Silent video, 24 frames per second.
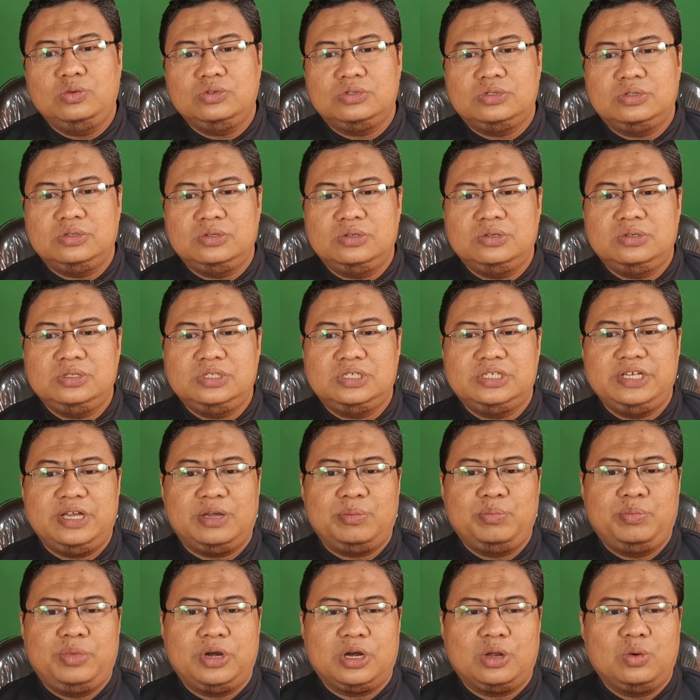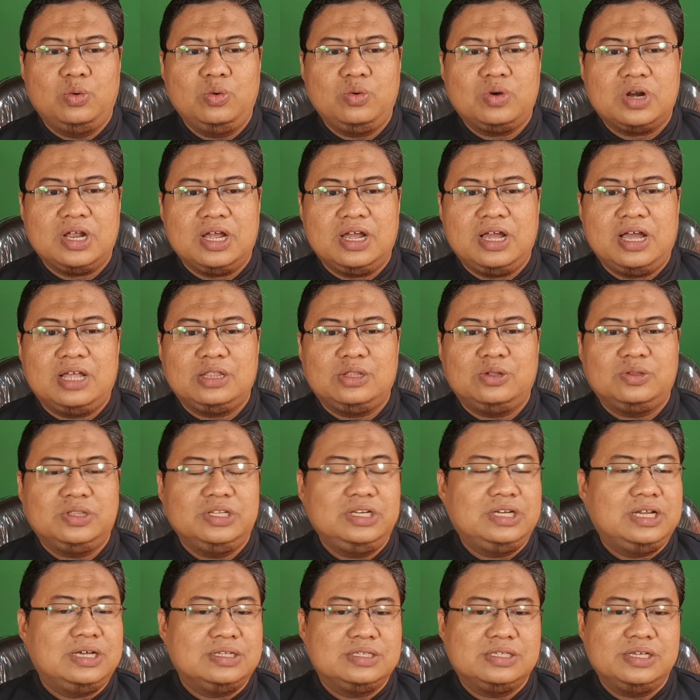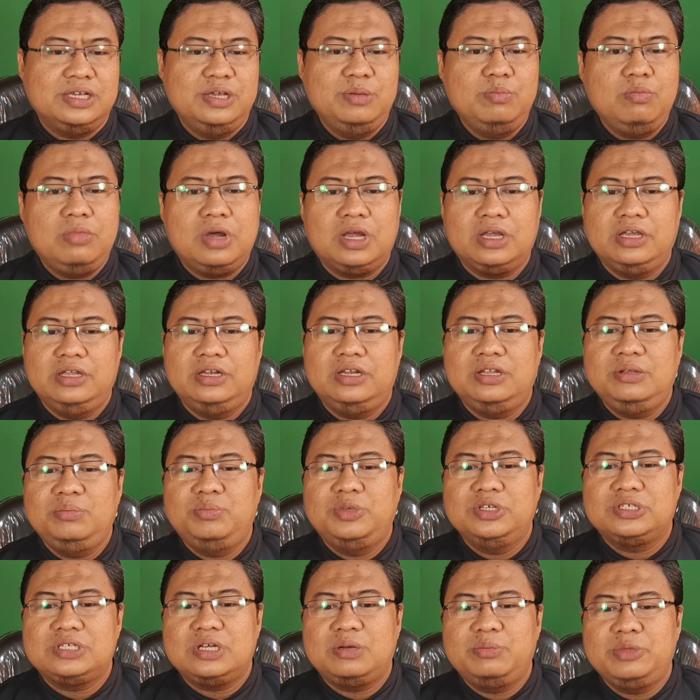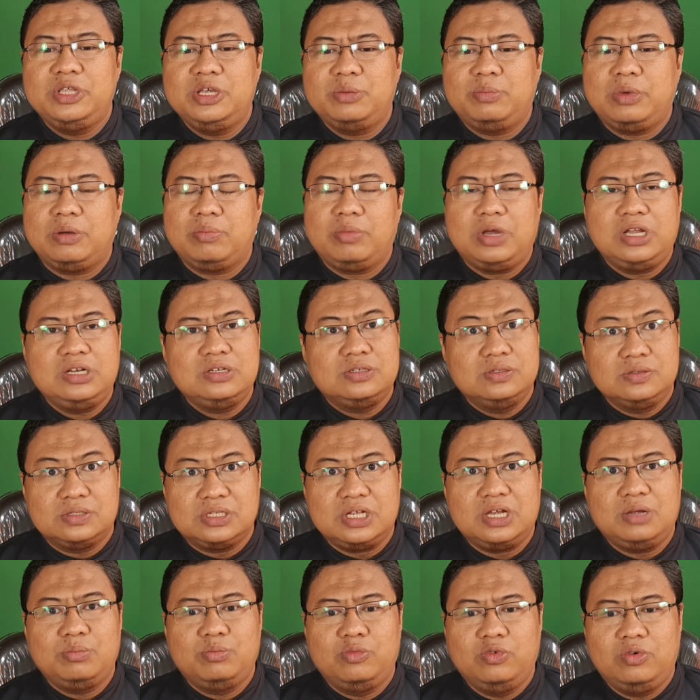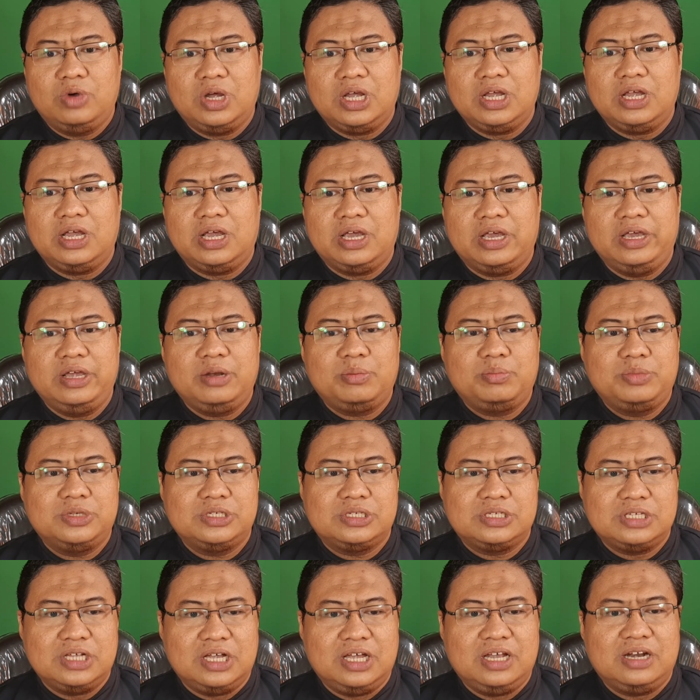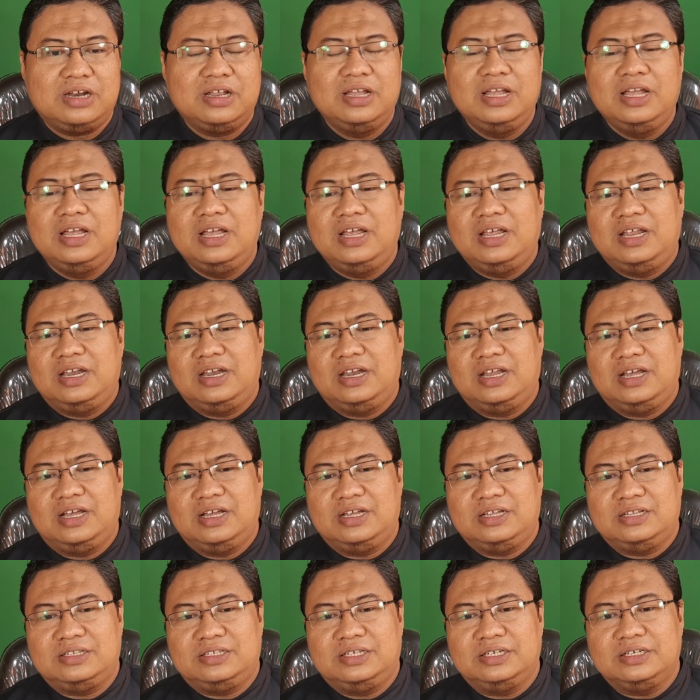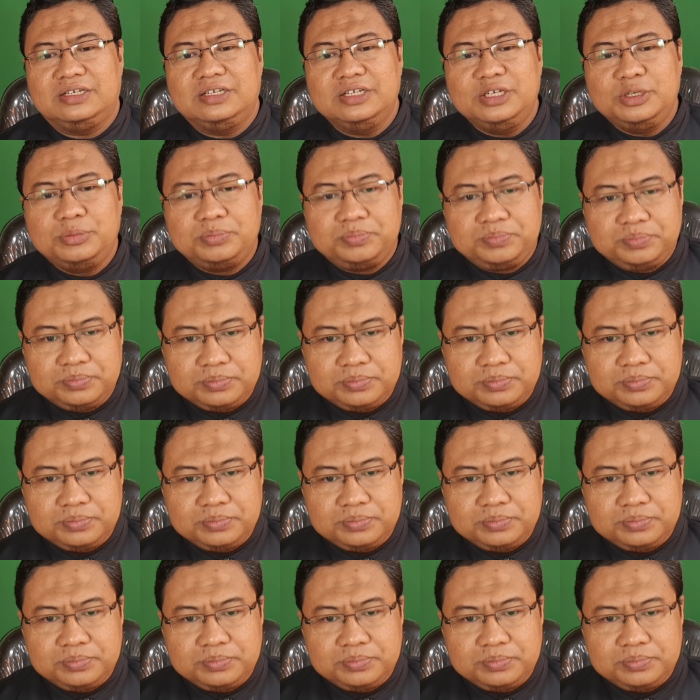usus yang berkurang atau tidak seimbang ini bisa menyebabkan susah buang air besar. Nah, jadi